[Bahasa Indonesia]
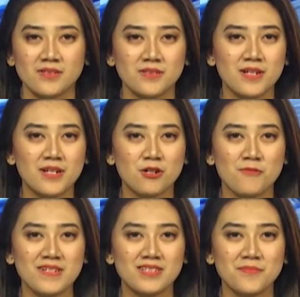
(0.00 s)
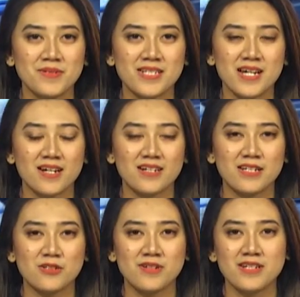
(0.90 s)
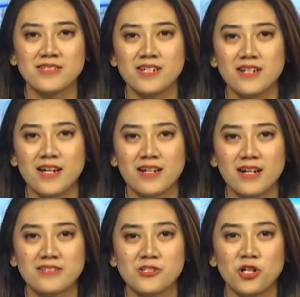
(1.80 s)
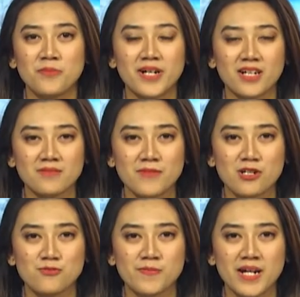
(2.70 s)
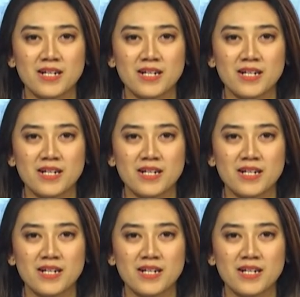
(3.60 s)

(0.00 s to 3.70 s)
Saudara Komisi Penyiaran Indonesia Daerah Jawa Barat mengumumkan